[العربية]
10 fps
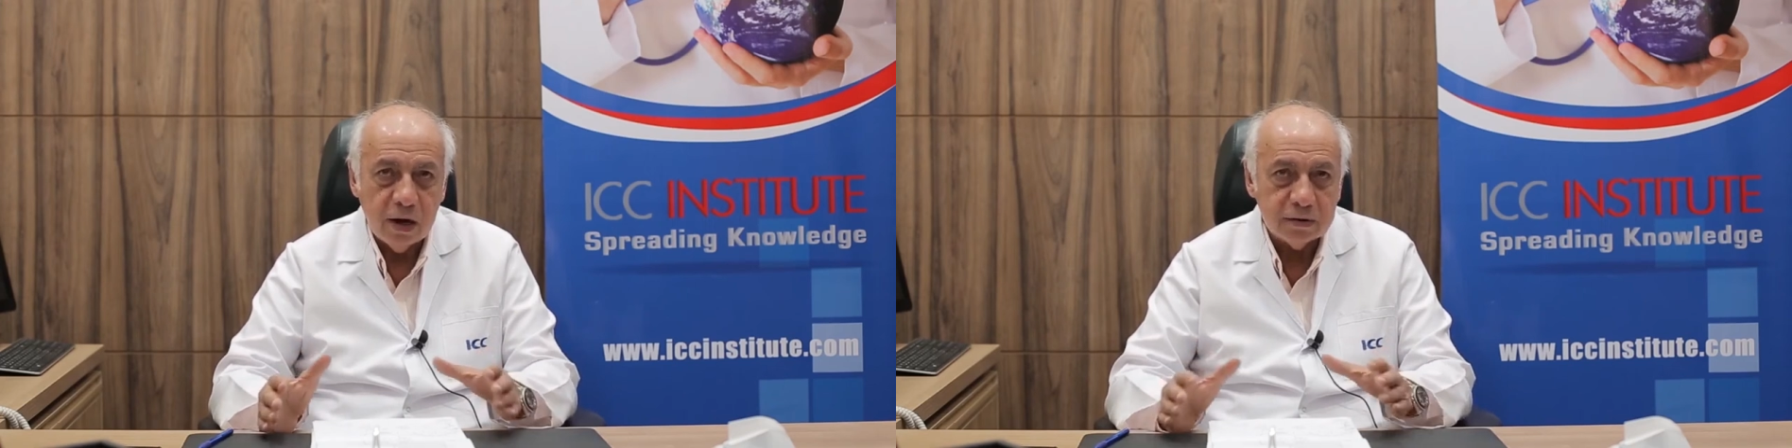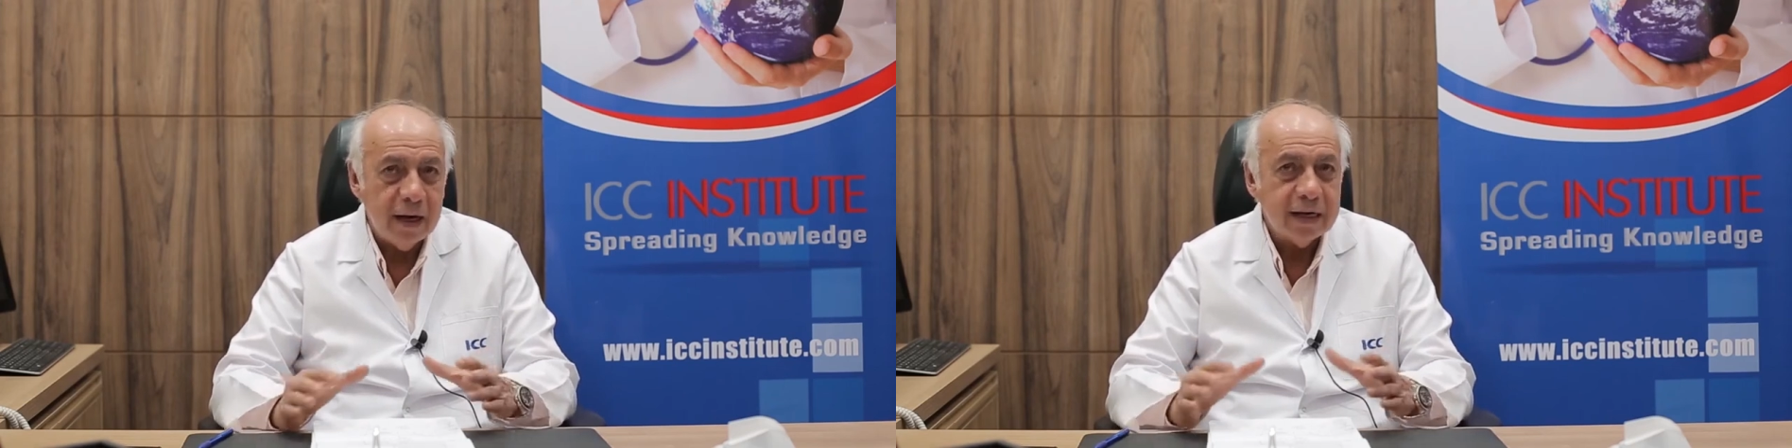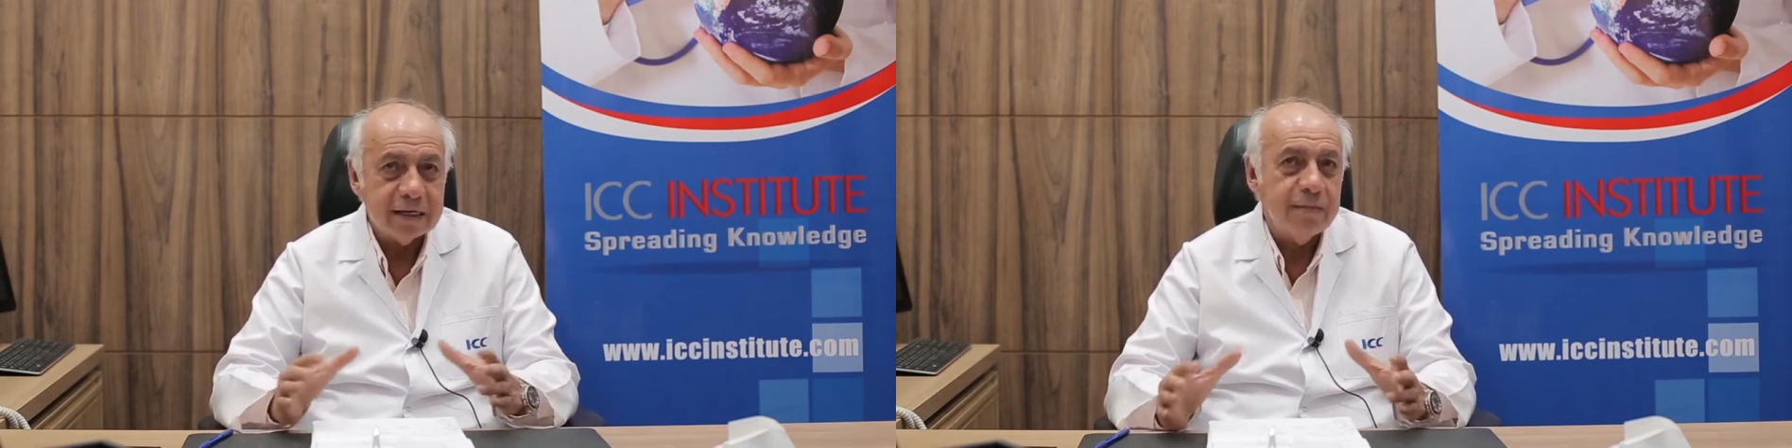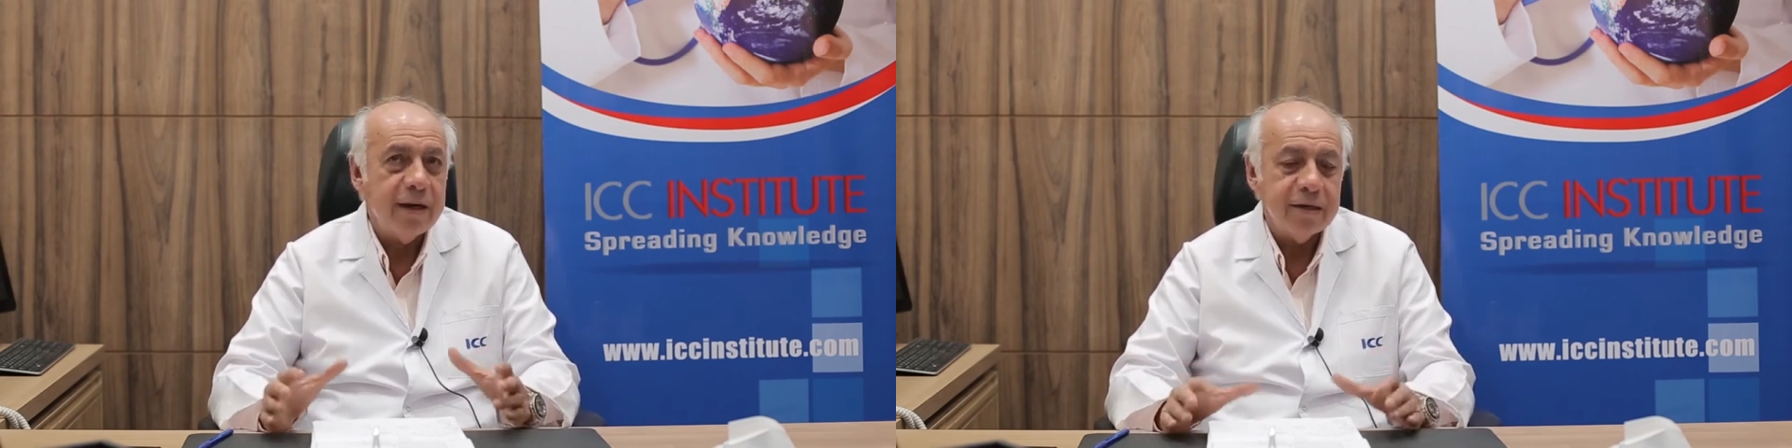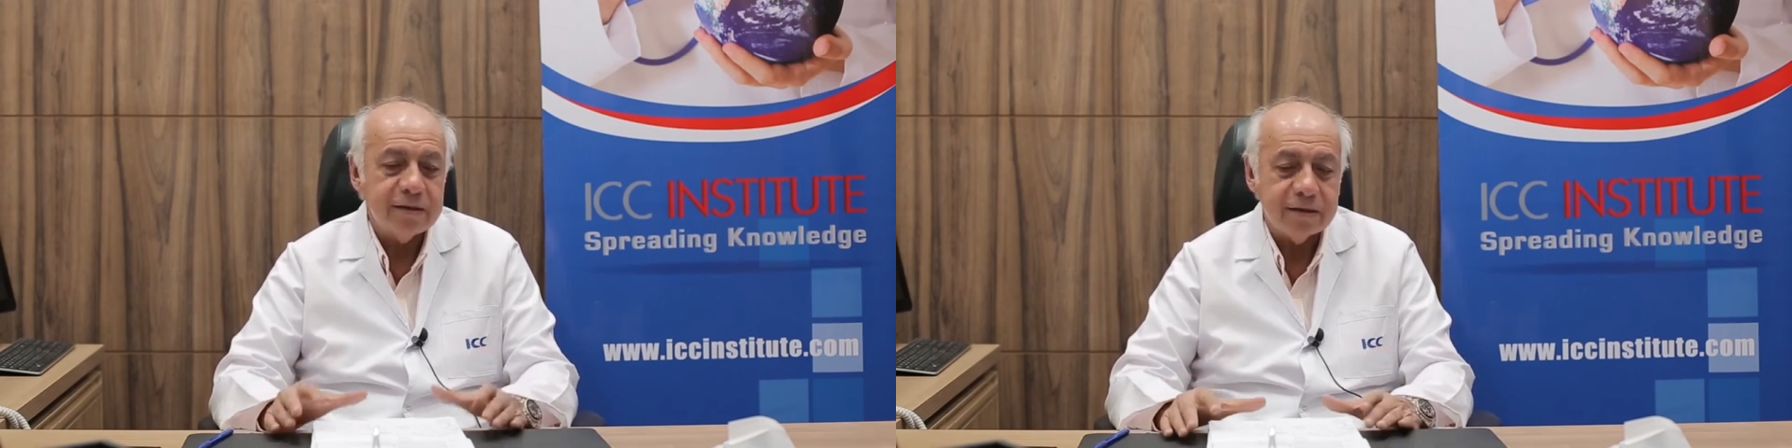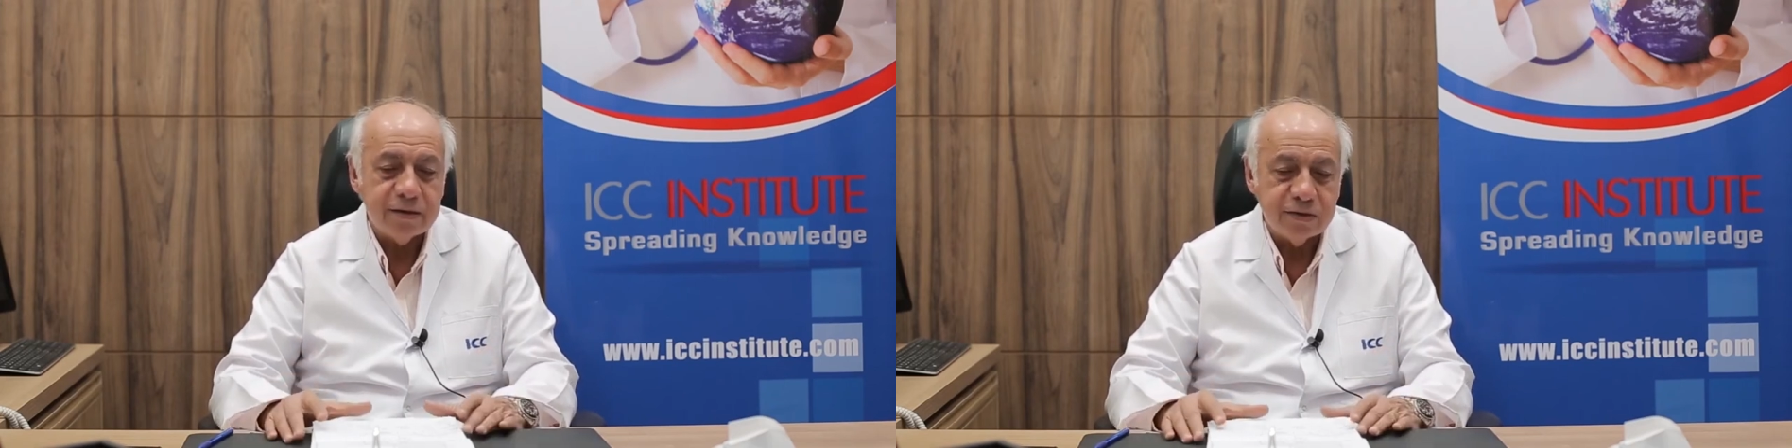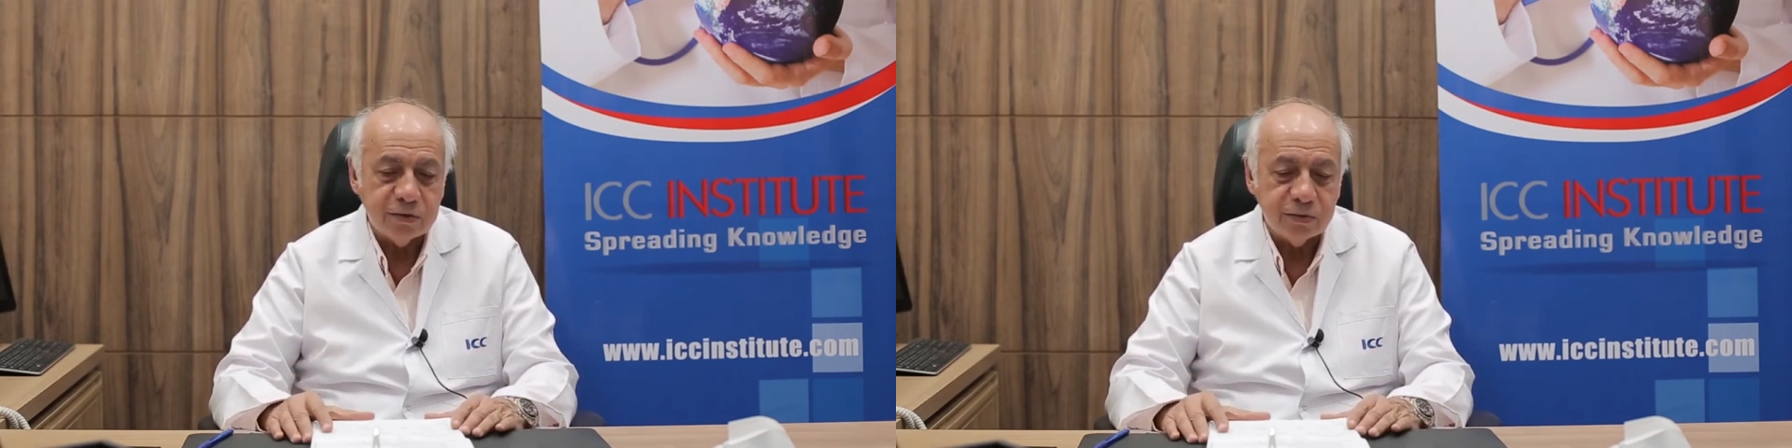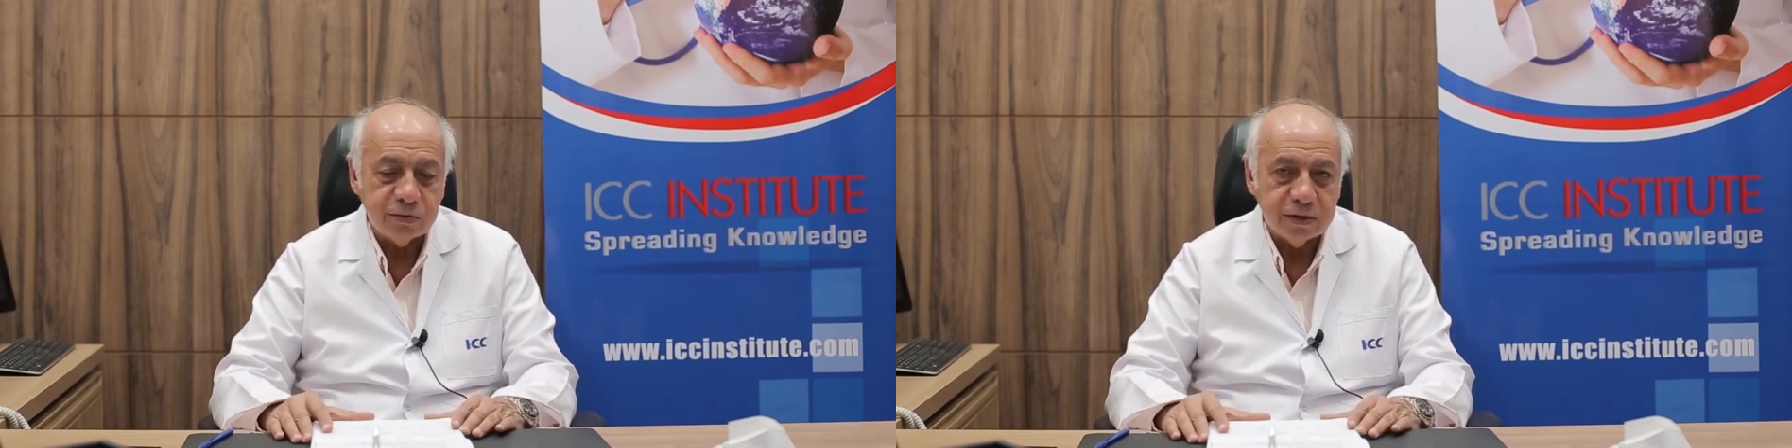اكتر وحاجه اسمها اي سي
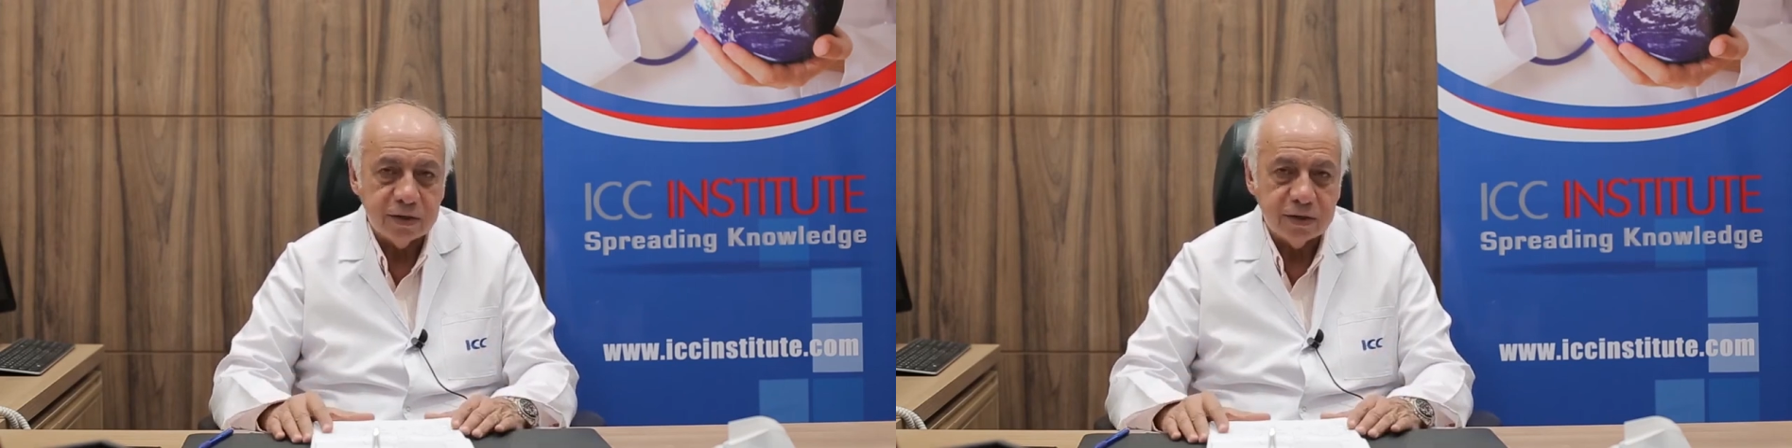انستيتيوت